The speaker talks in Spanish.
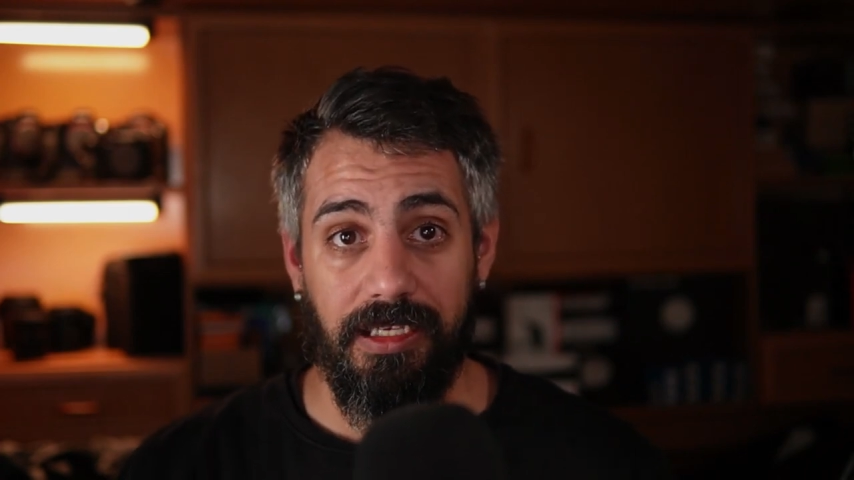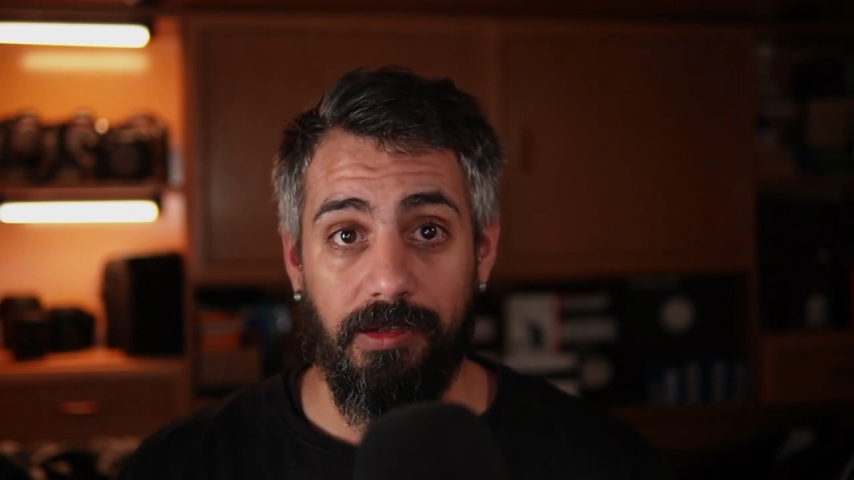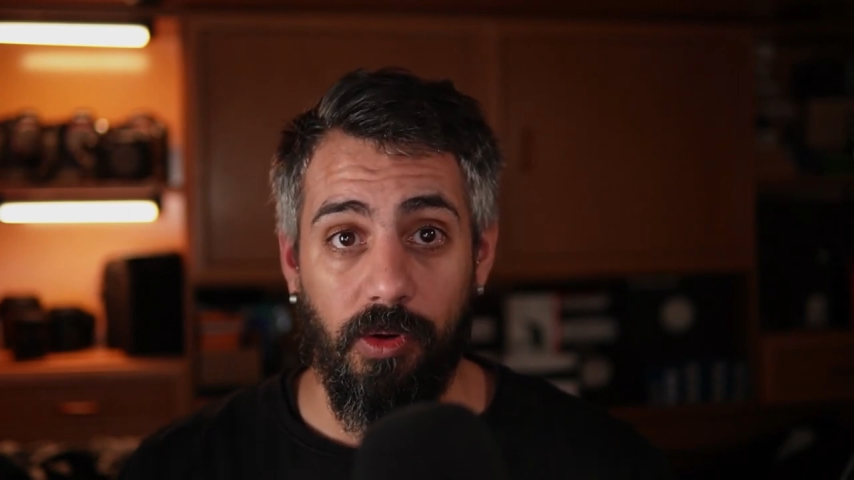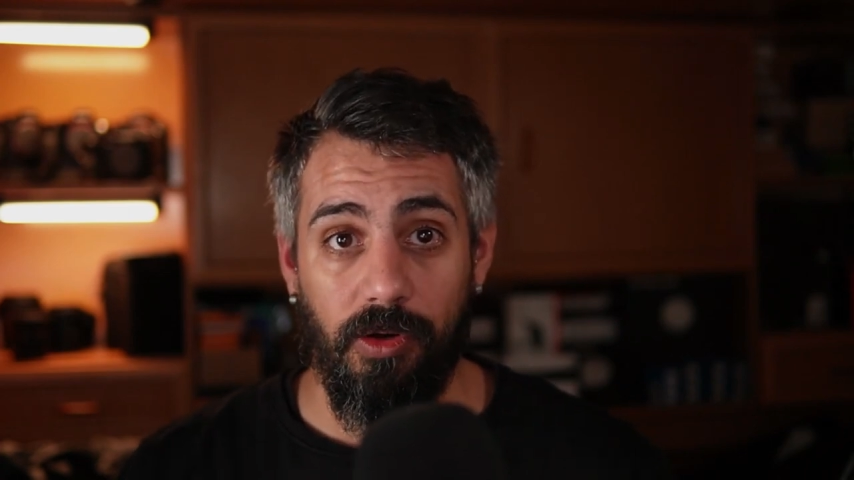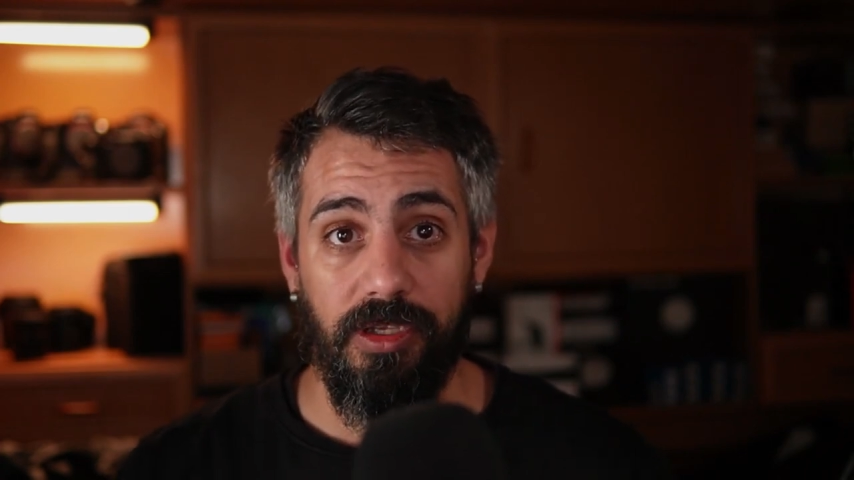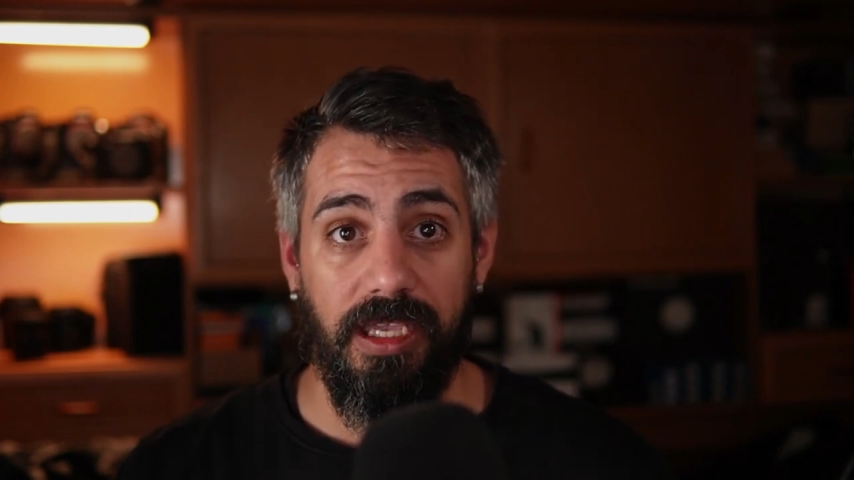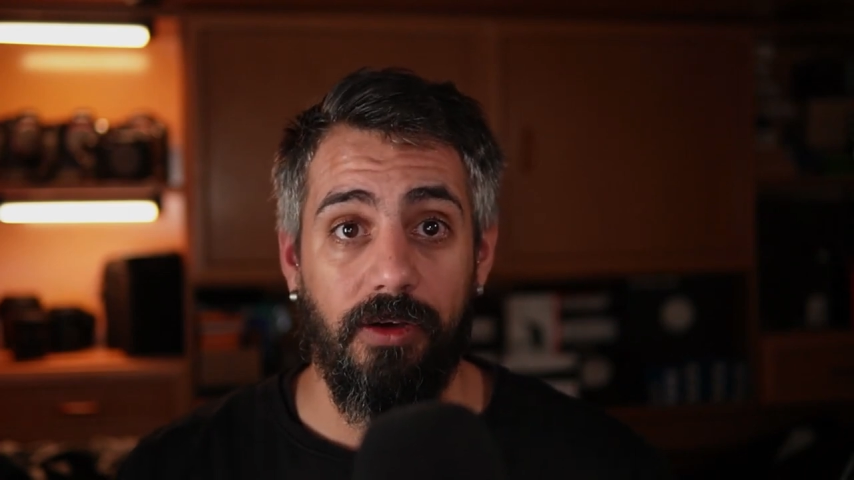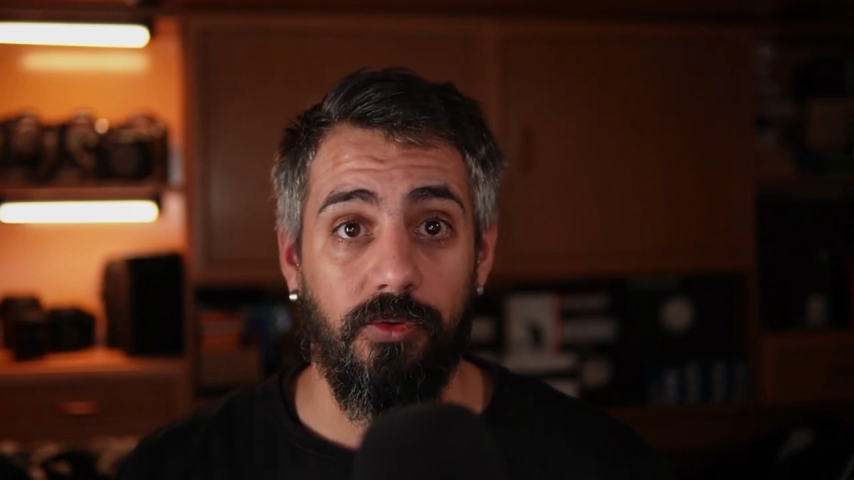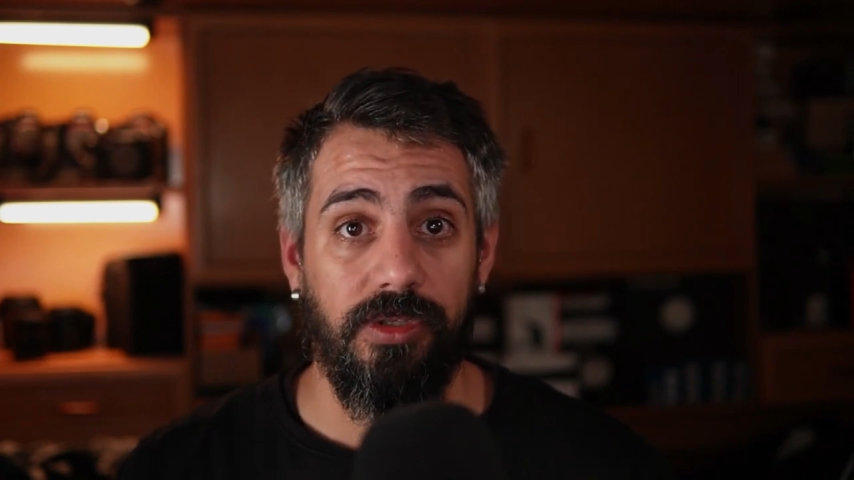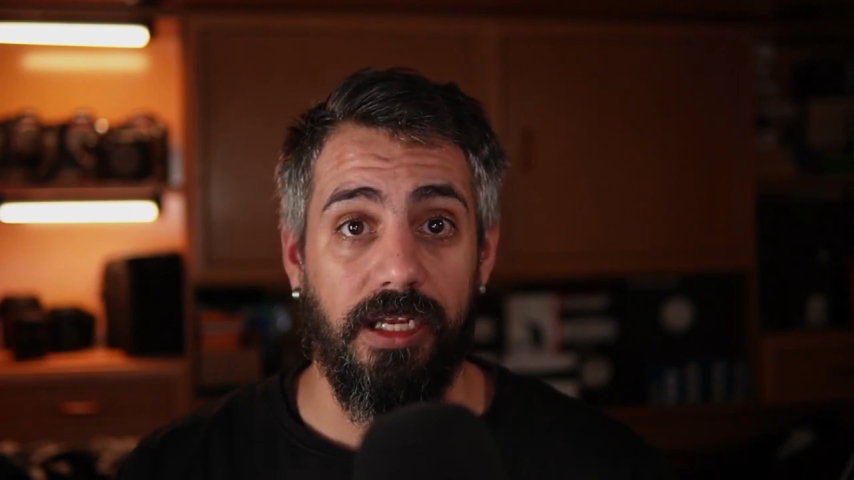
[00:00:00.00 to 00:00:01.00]
y luego ya
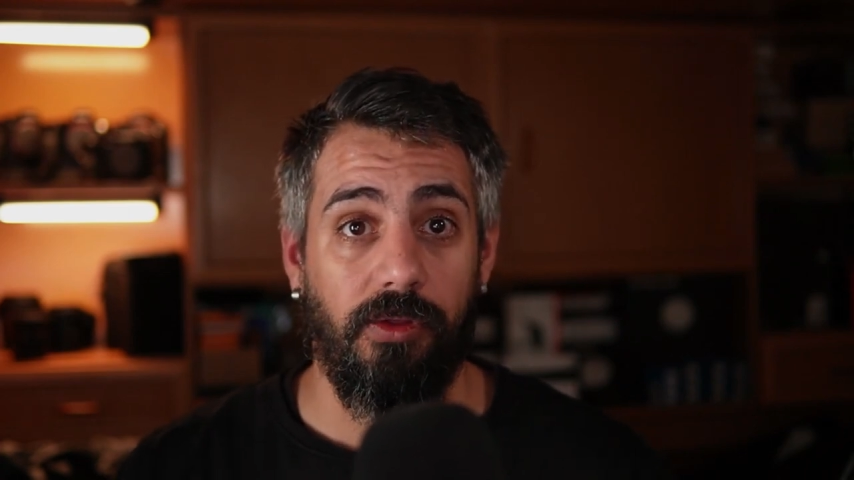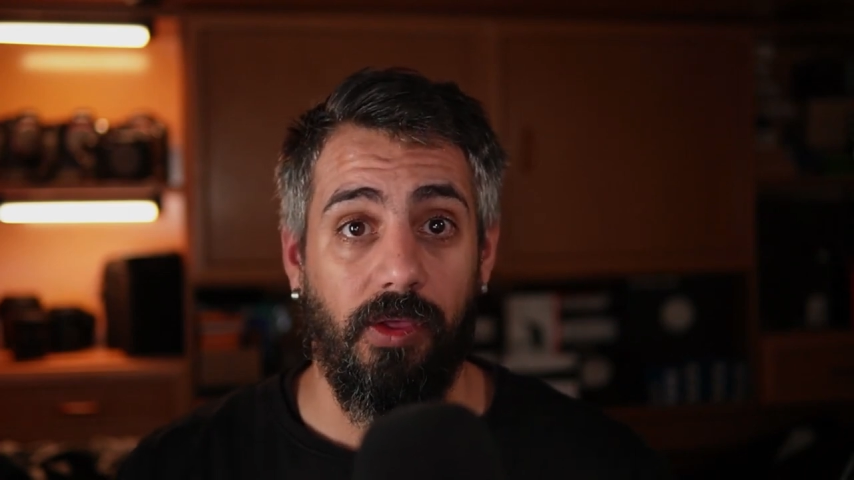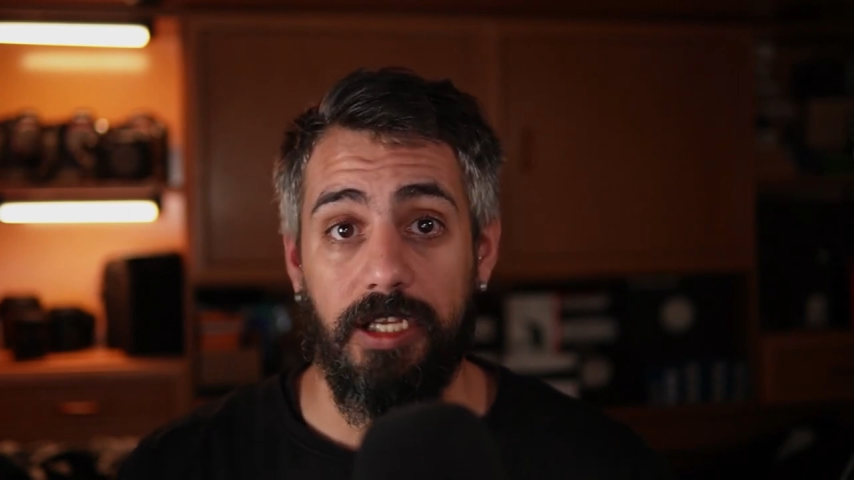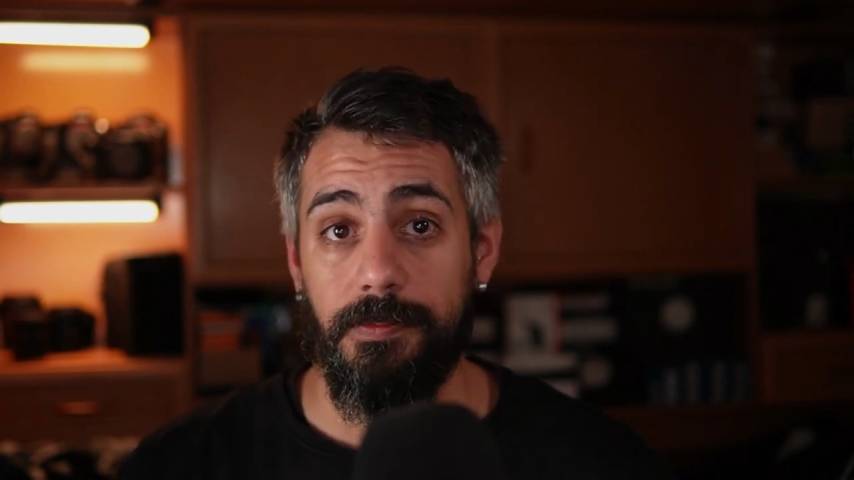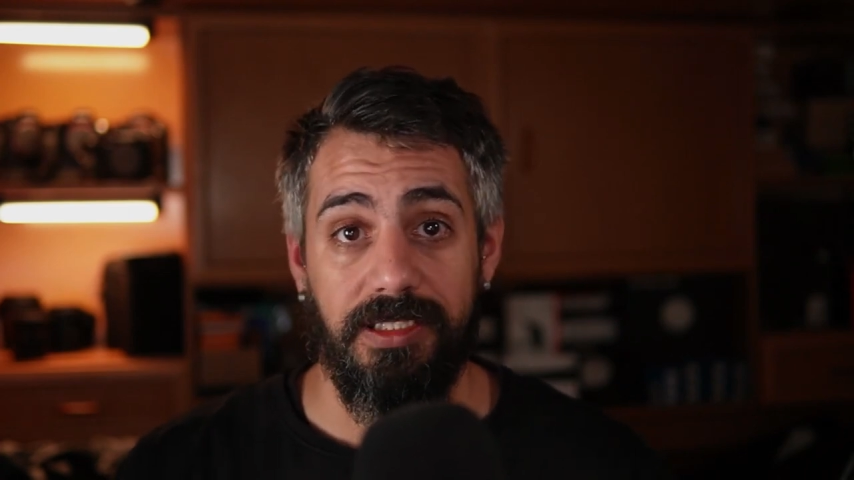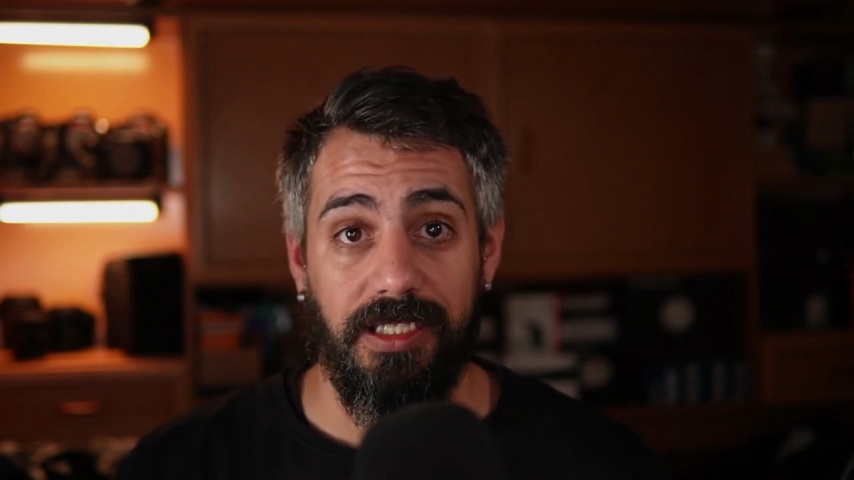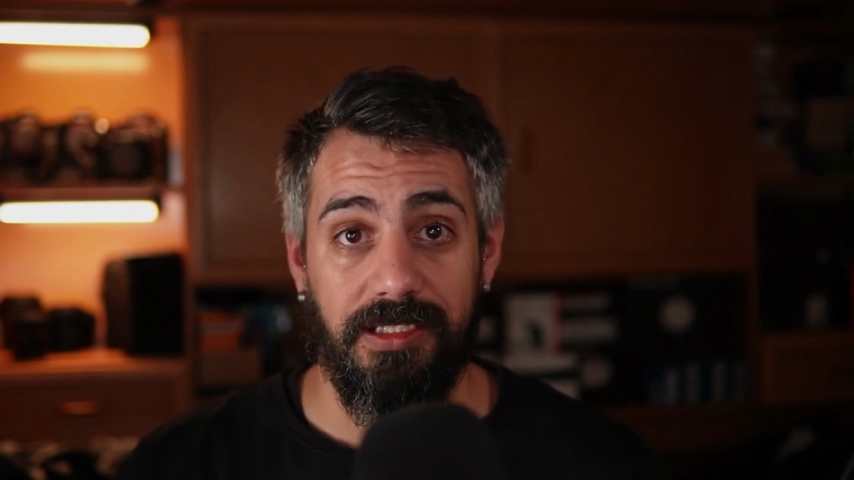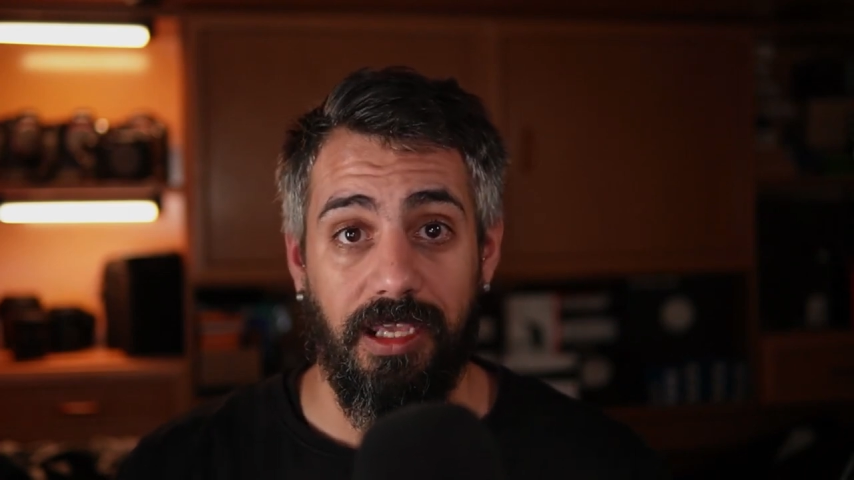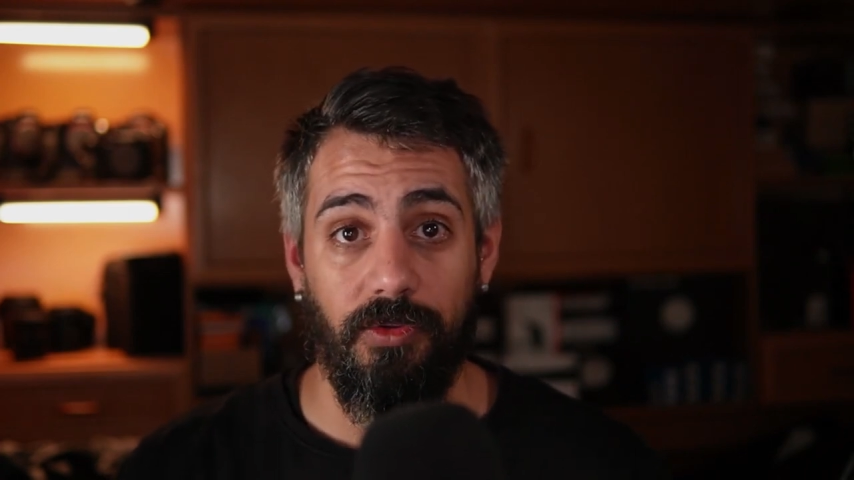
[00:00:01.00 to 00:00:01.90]
juntar todas las pistas de